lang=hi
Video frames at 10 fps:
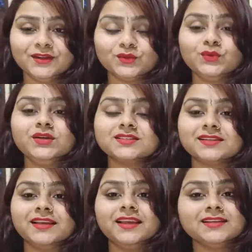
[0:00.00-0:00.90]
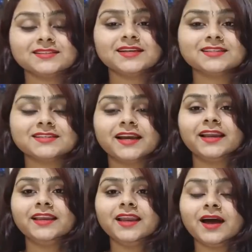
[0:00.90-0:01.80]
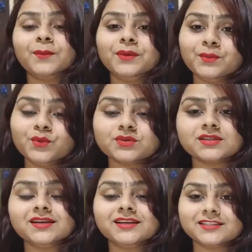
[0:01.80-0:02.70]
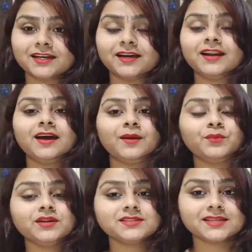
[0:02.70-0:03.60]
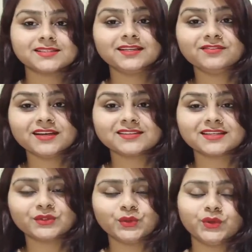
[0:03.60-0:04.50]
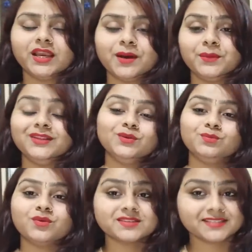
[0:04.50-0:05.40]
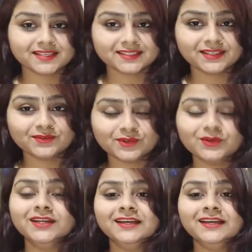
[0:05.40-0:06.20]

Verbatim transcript: तो इसलिए इससे अच्छा है कि आप इमोशनल की जगह ना आप उन्हें सेंसिटिव कह सकते हो कि हाँ भाई तुम बहुत सेंसिटिव हो